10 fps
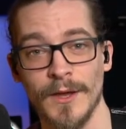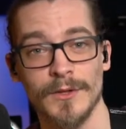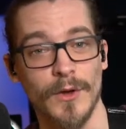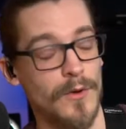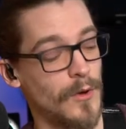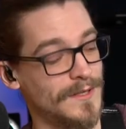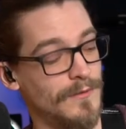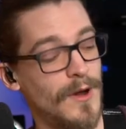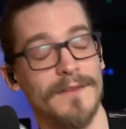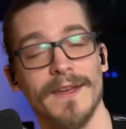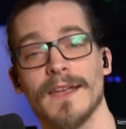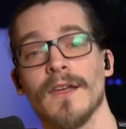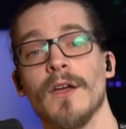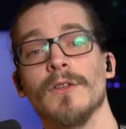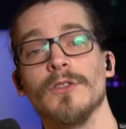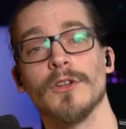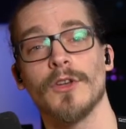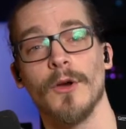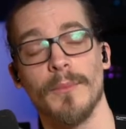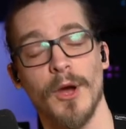Donc, on y va avec
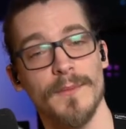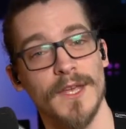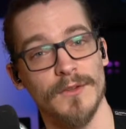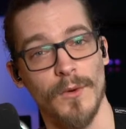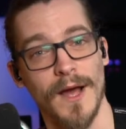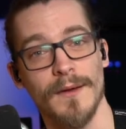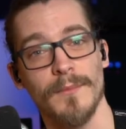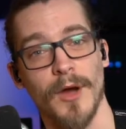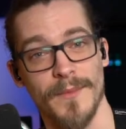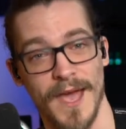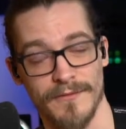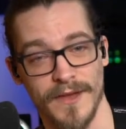notre premier doigt, première